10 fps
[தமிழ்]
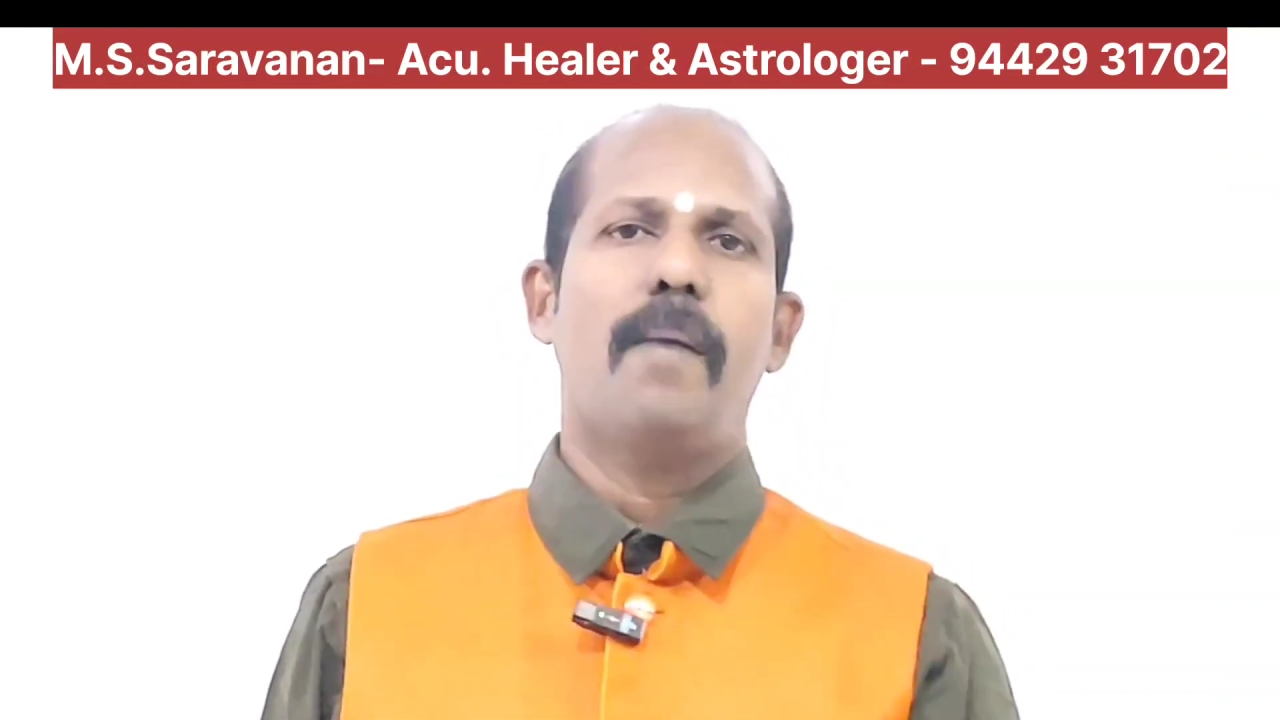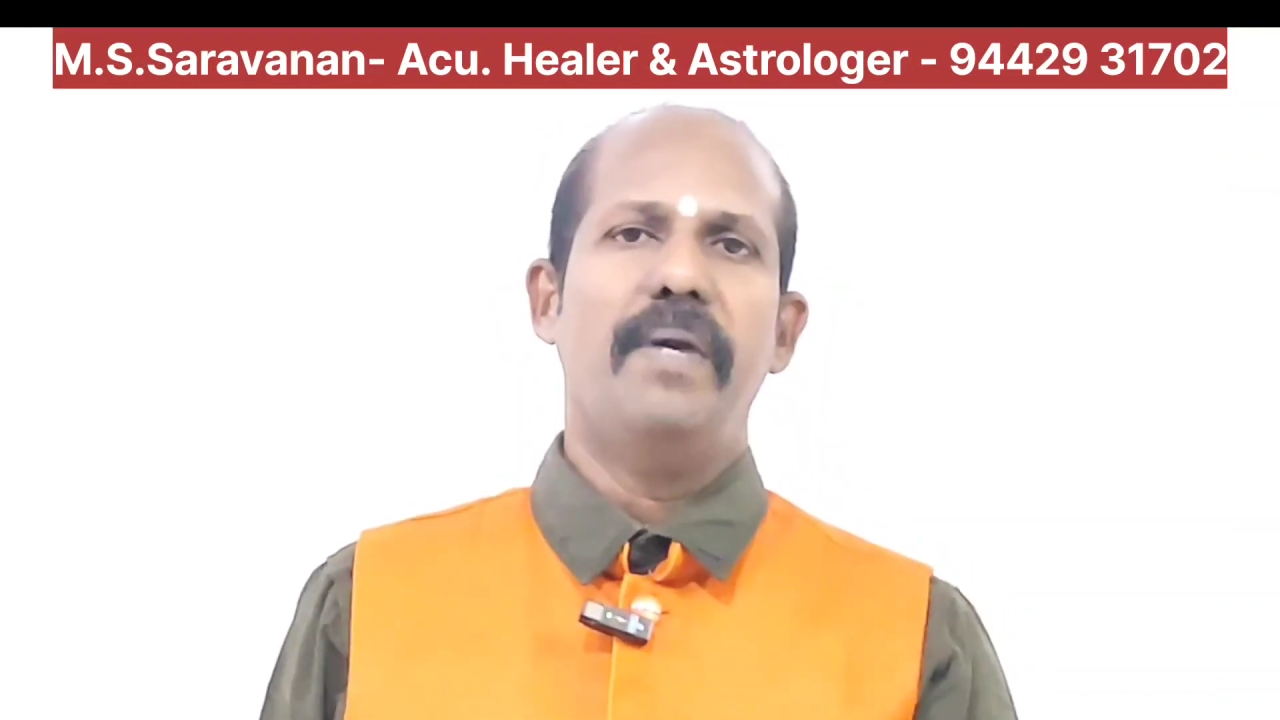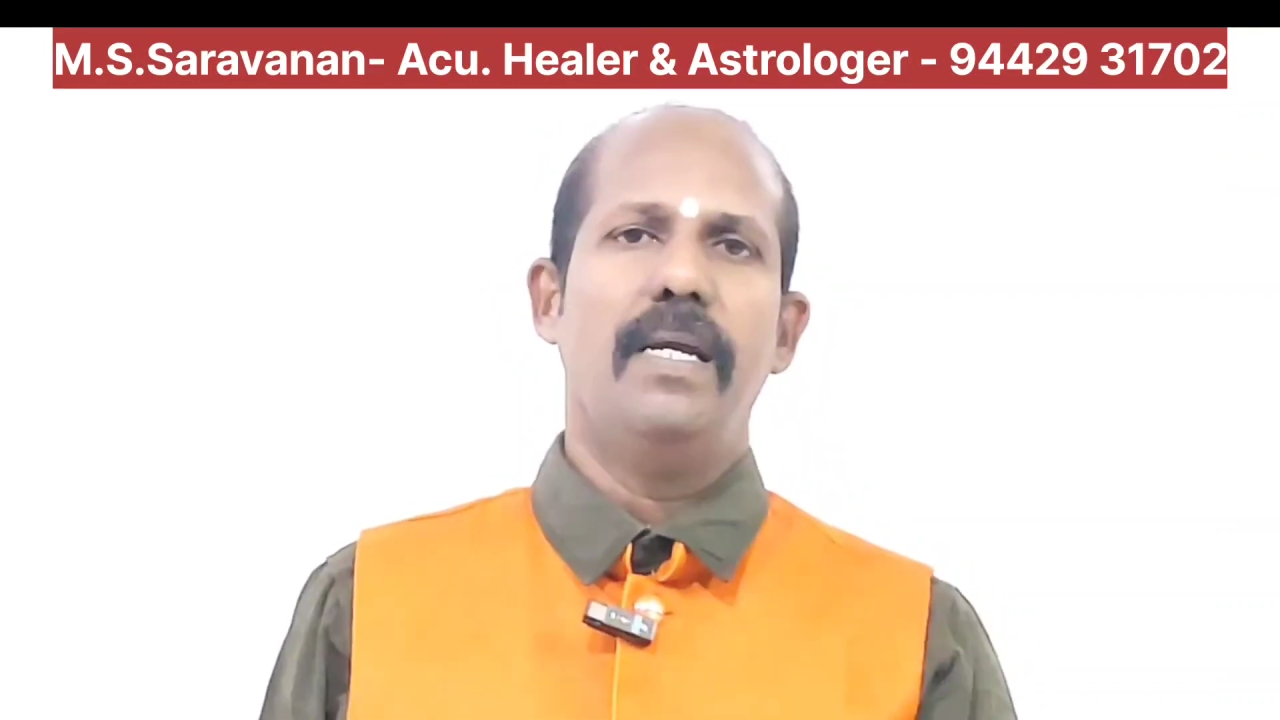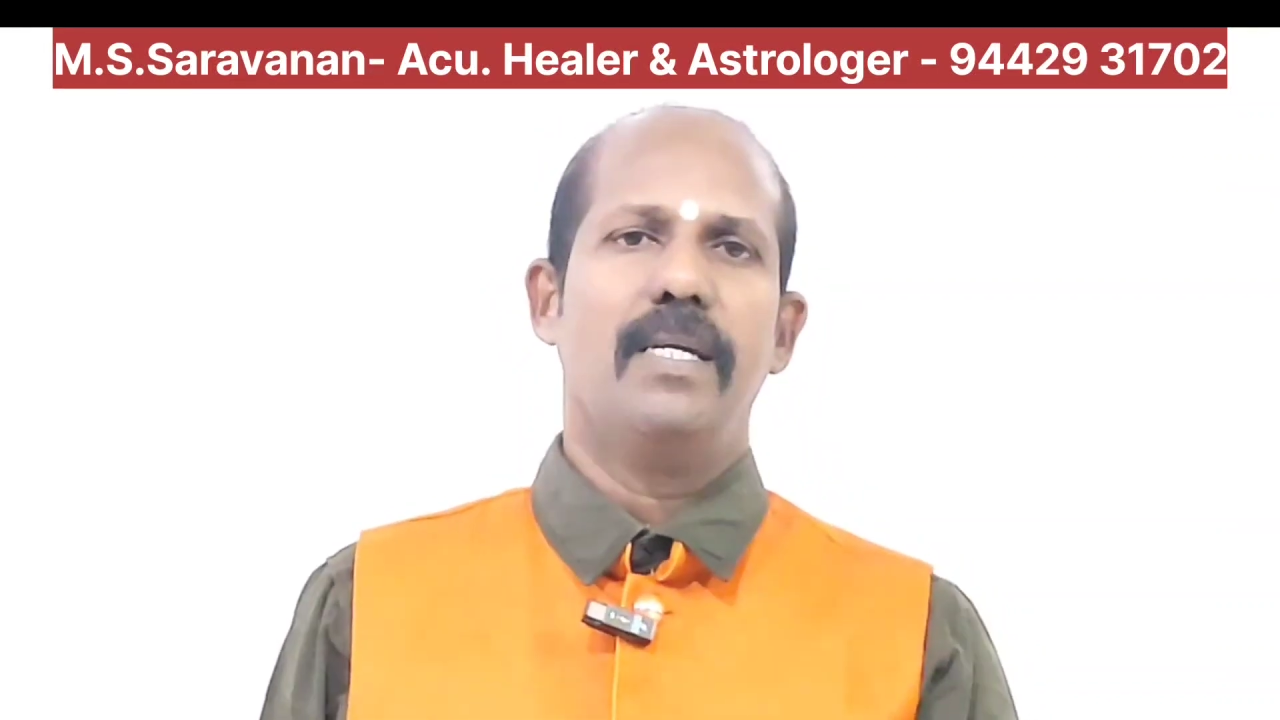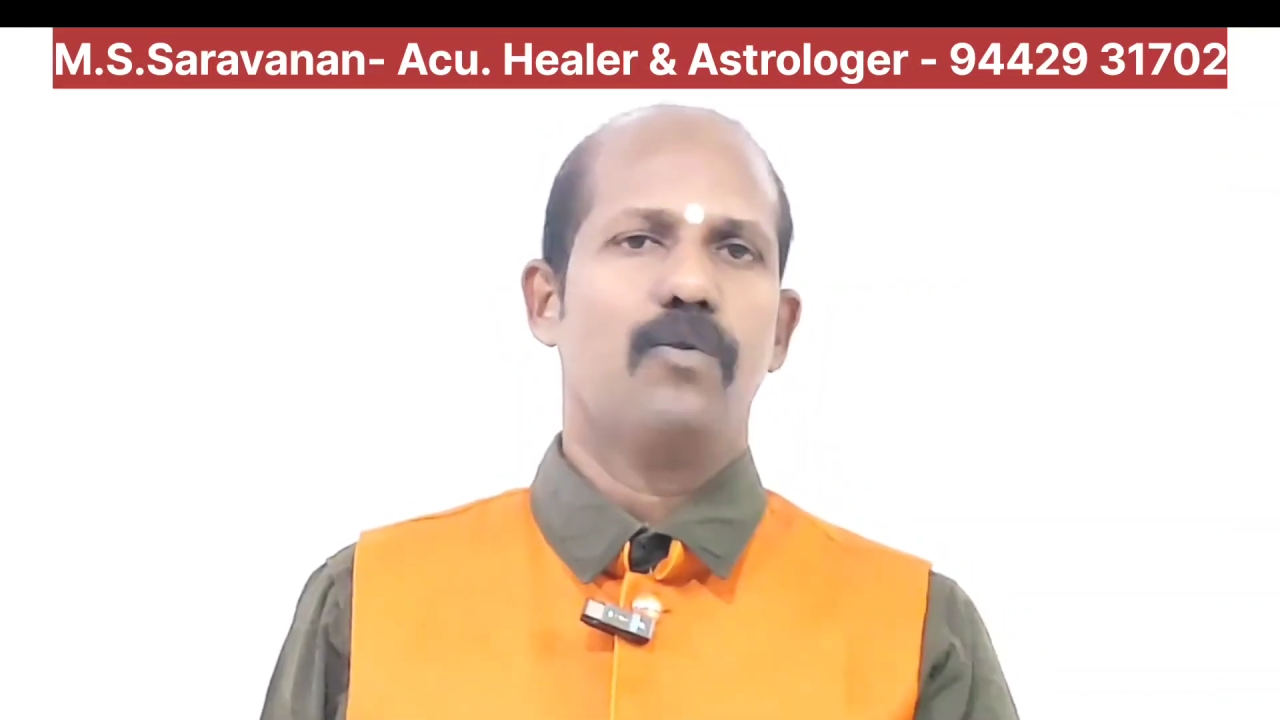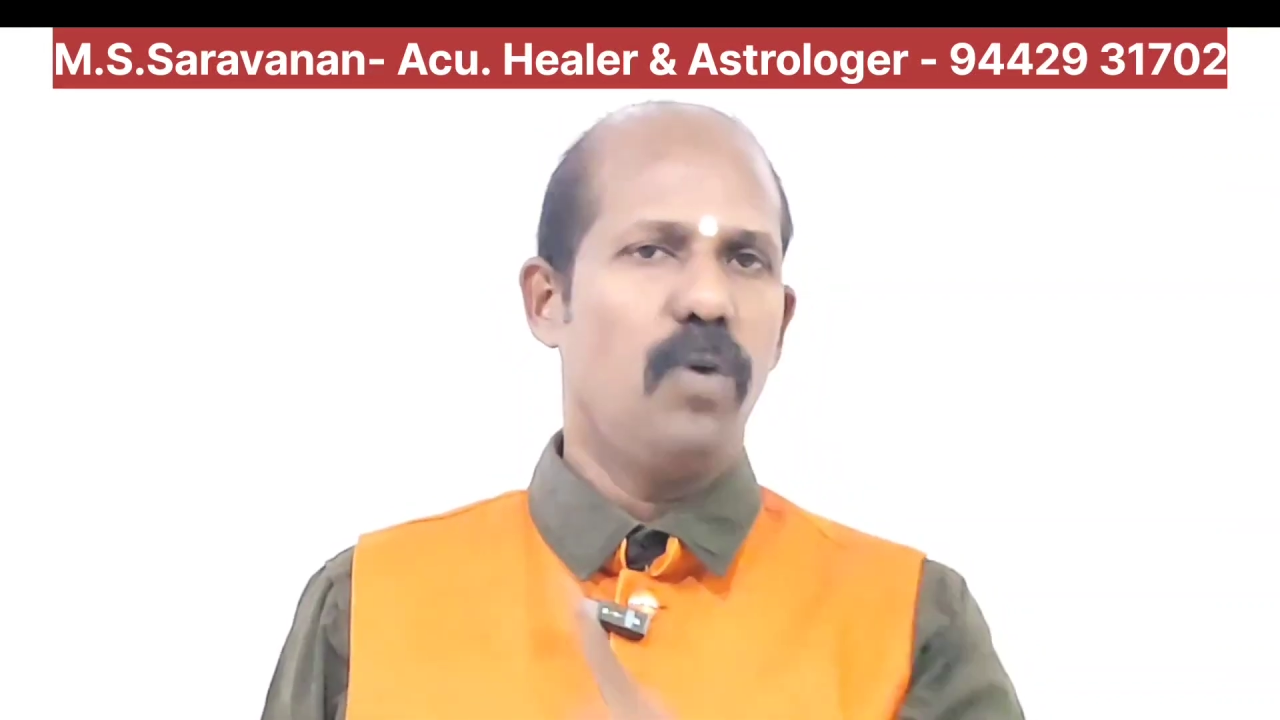அப்படின்னு நீங்கள்